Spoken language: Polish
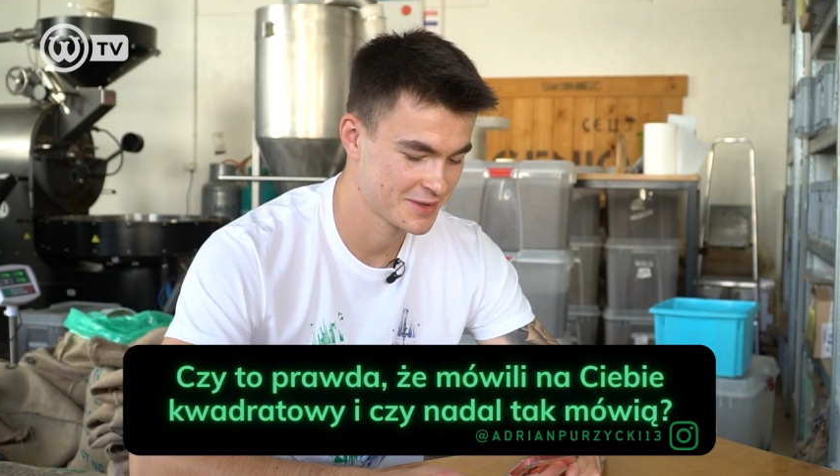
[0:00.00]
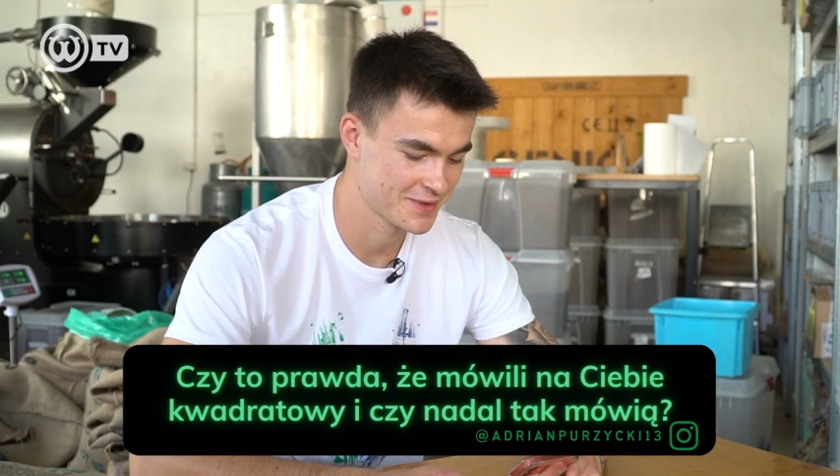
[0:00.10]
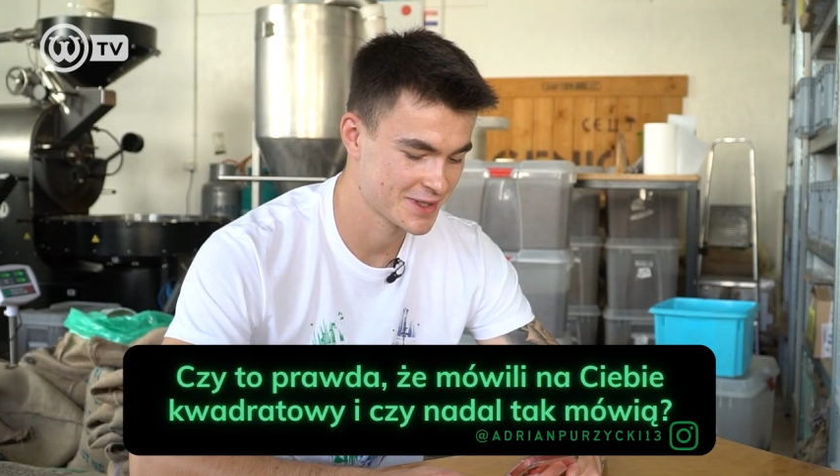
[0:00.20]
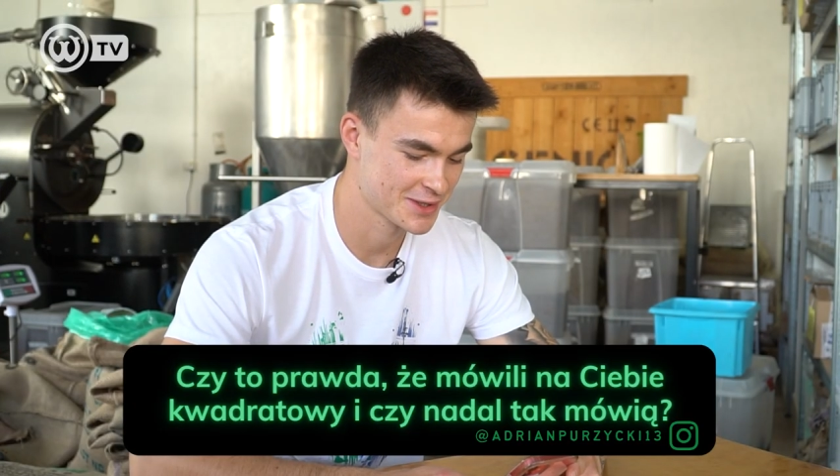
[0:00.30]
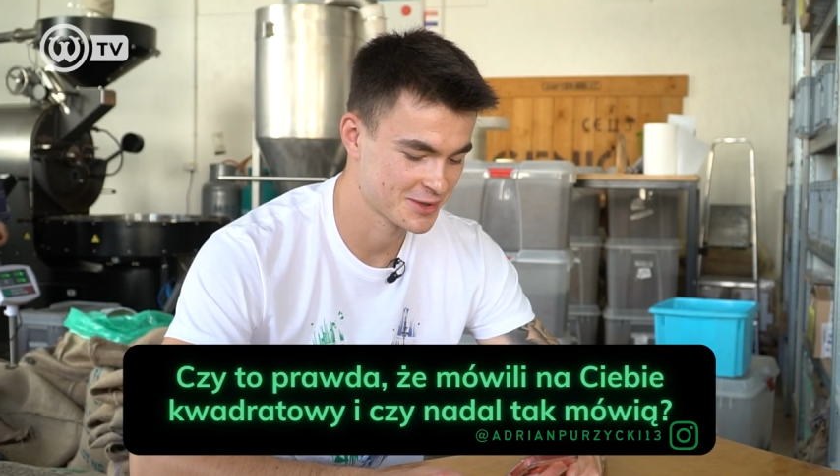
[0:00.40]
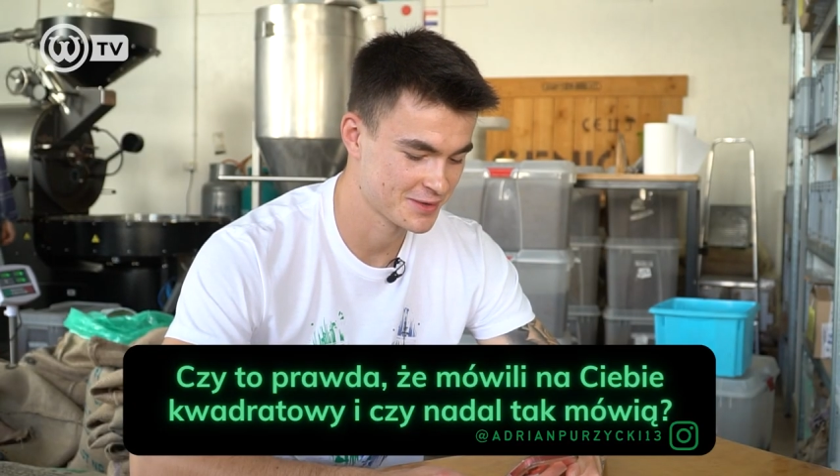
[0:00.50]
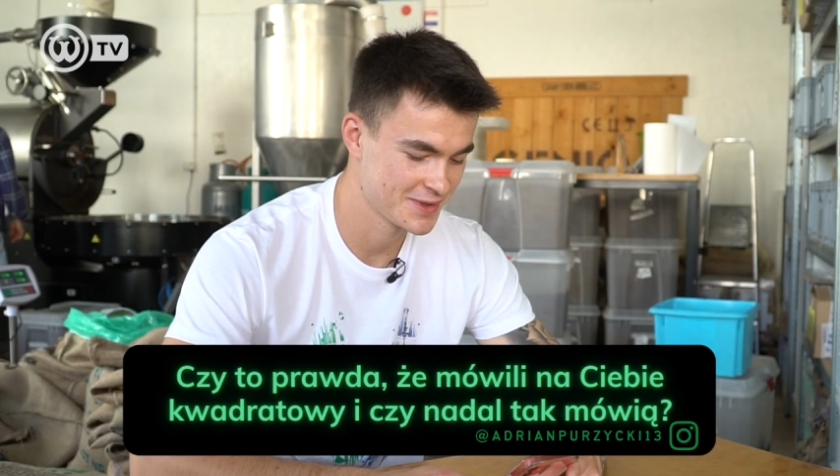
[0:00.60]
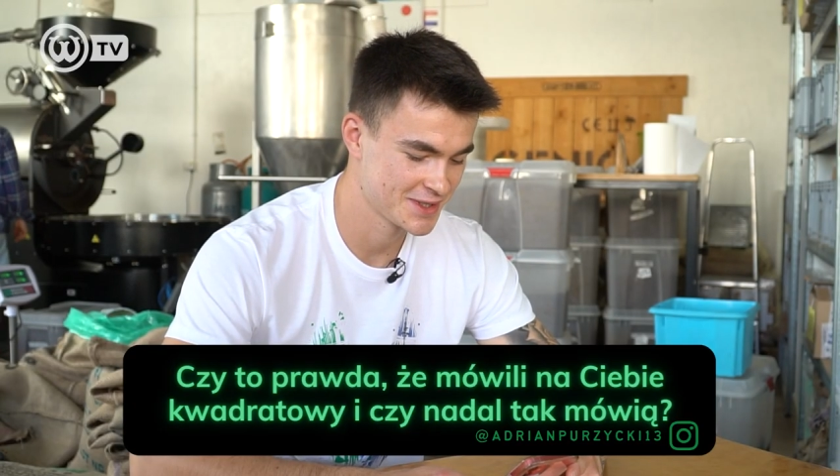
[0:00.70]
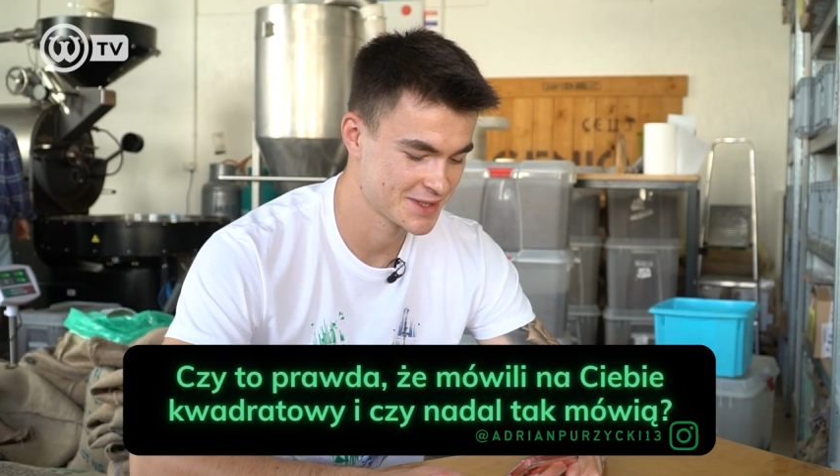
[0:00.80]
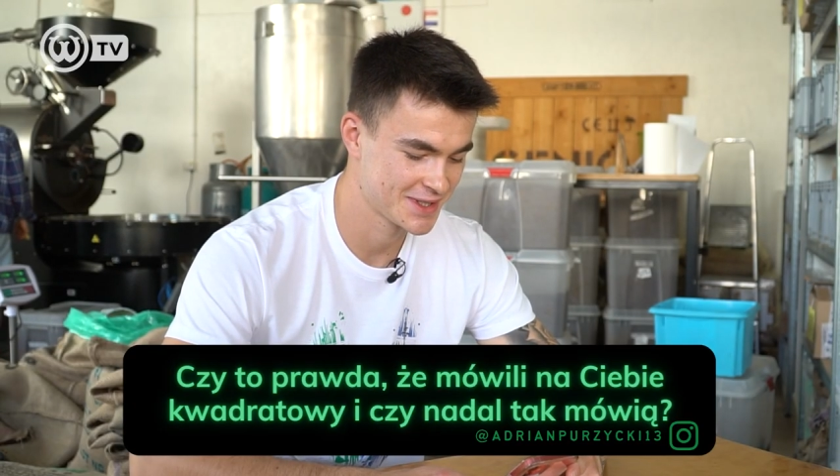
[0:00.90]

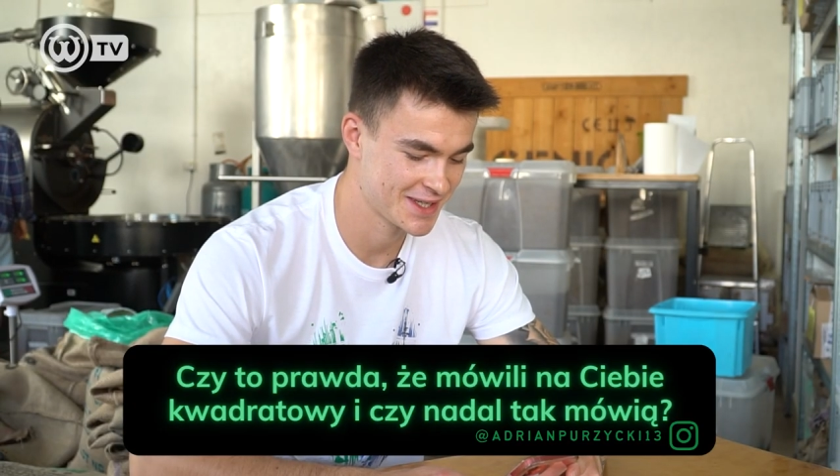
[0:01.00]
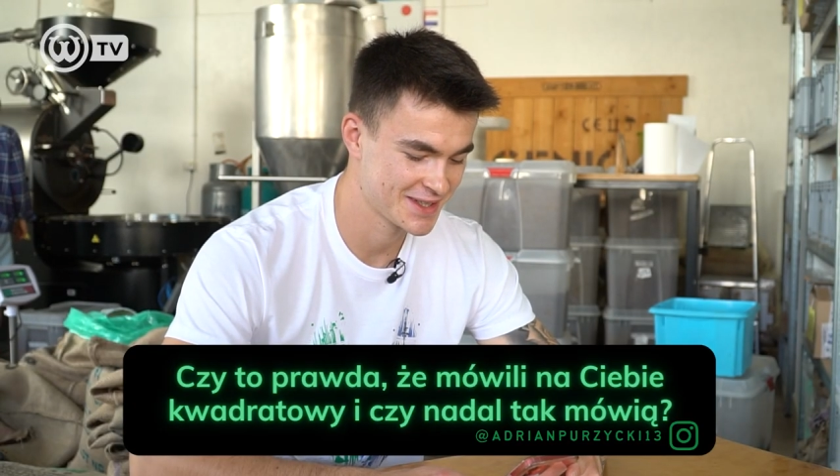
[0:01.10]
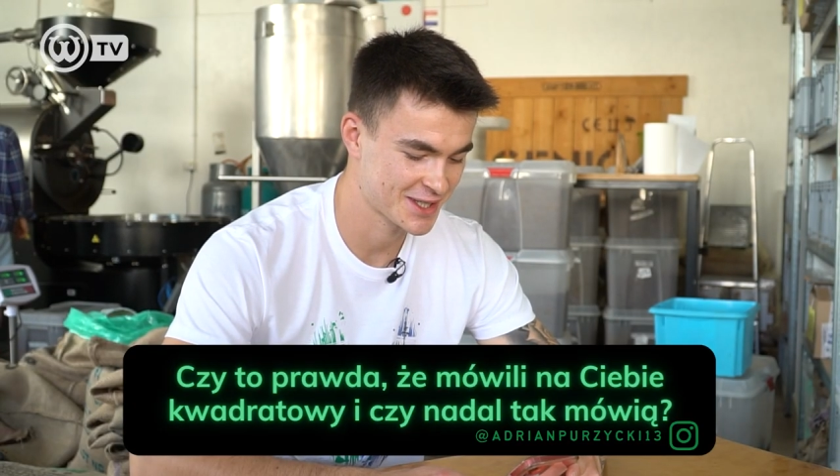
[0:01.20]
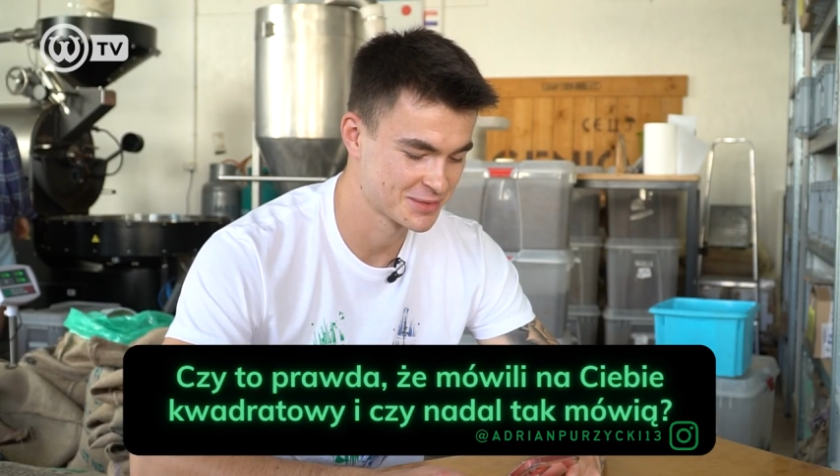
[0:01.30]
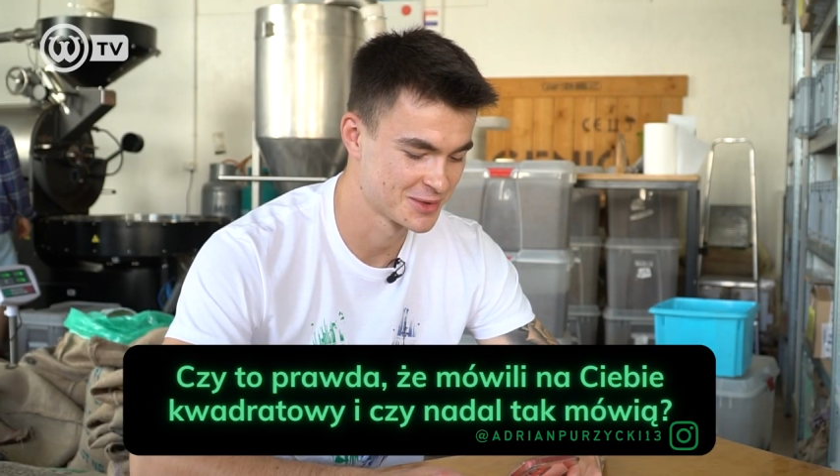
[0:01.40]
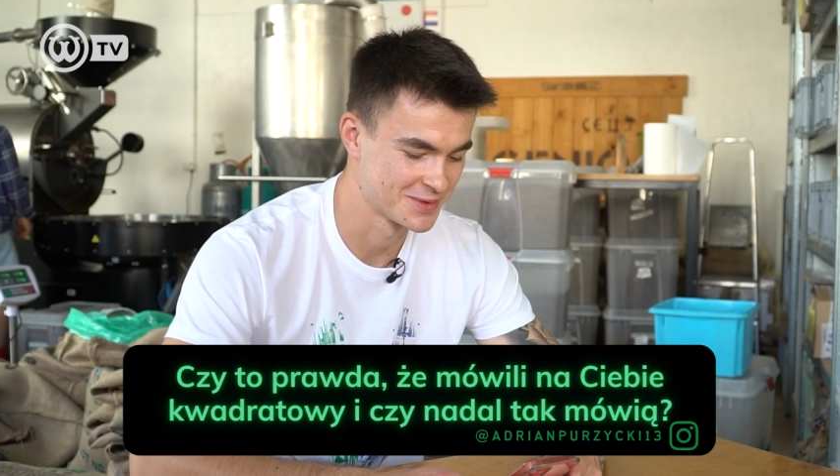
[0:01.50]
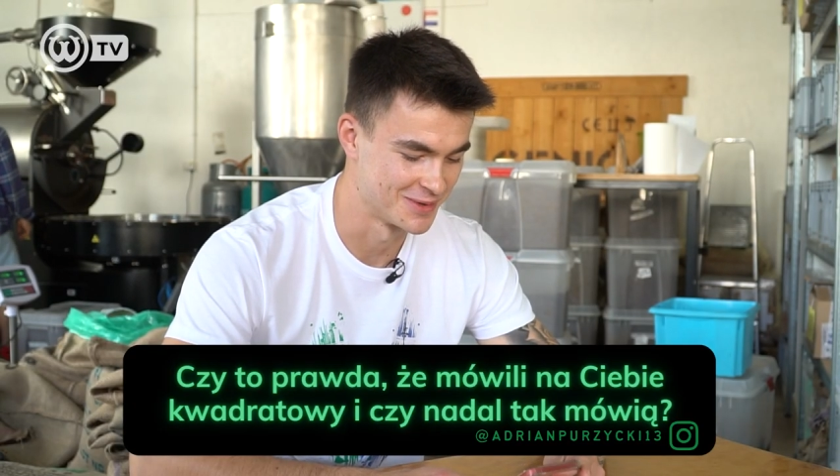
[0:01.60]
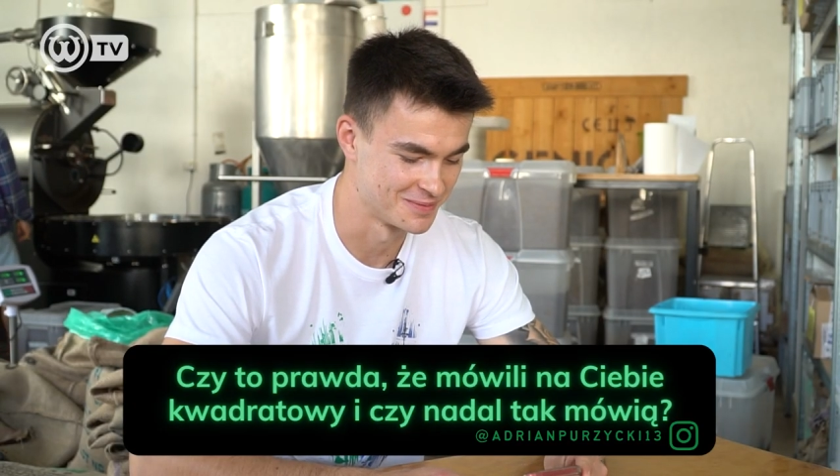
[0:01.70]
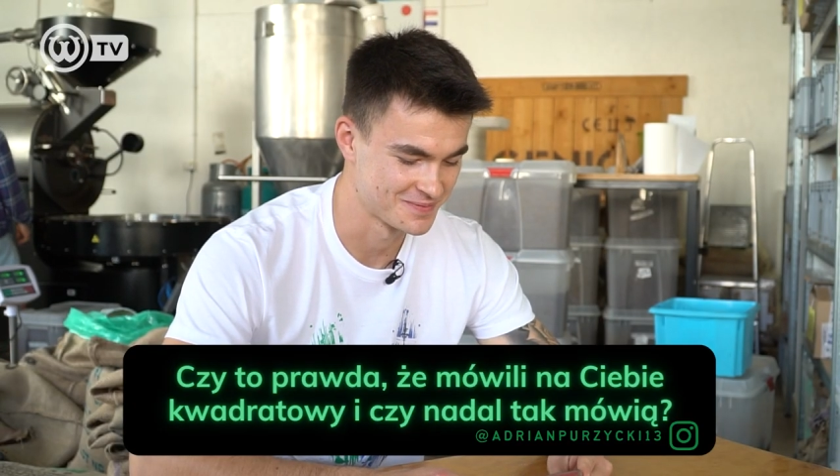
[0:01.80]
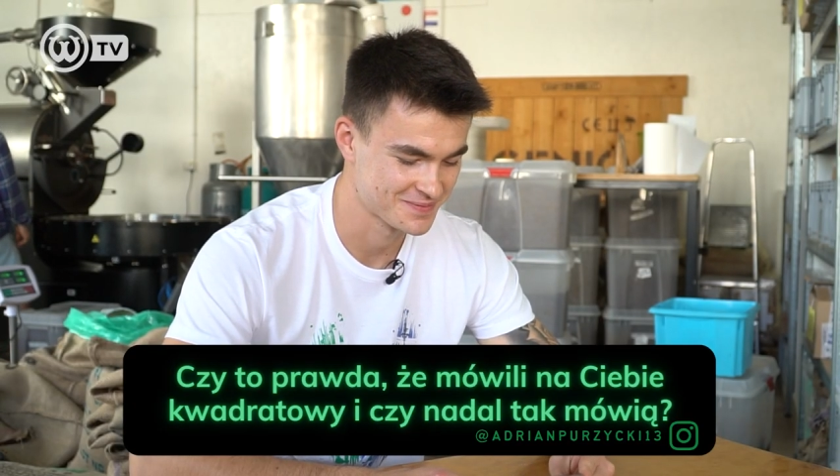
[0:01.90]
kwadratowy i czy dalej tak mówią?